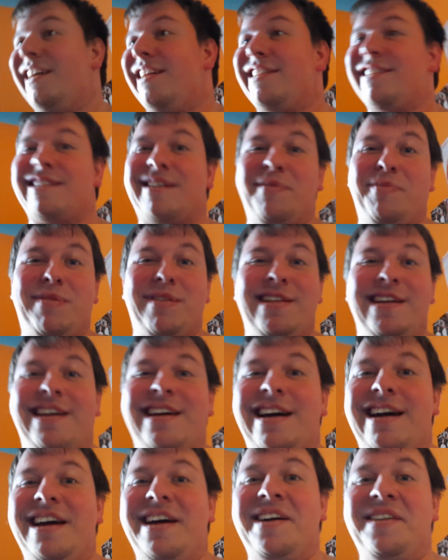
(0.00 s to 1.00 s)
Das gibt's nicht,
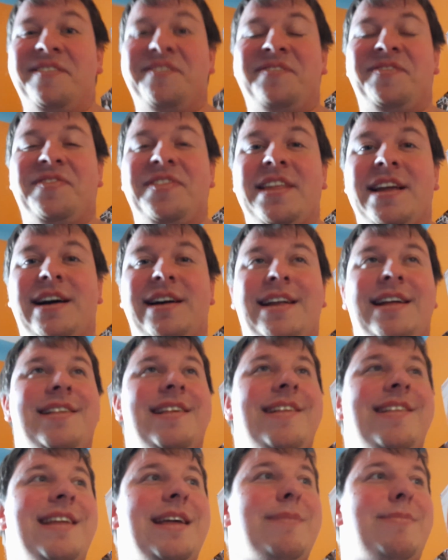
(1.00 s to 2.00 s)
ey. Und es
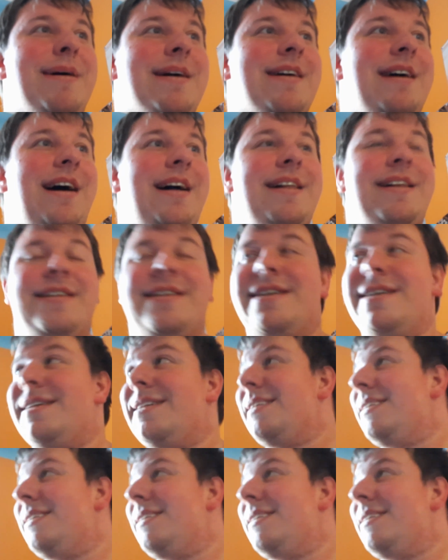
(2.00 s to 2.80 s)
ist nicht mal kalt.